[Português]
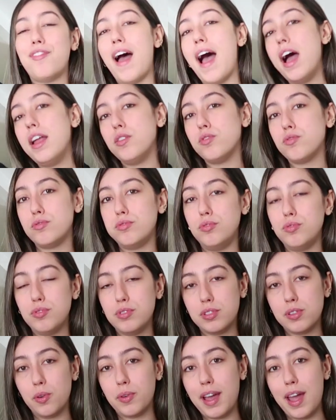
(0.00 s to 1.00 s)
vários
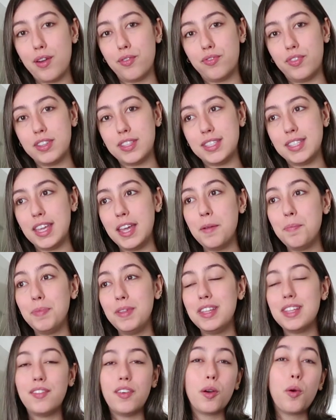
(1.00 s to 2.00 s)
looks que eu quero fazer,
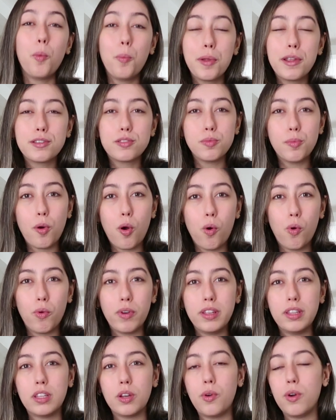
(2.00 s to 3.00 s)
e tava com preço bom,
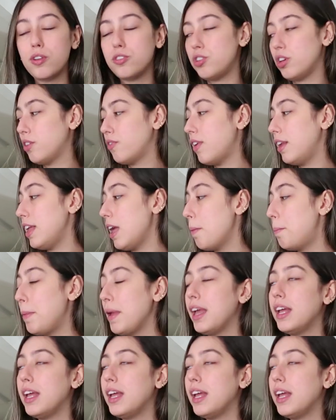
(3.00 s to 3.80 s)
então eu achei que valia a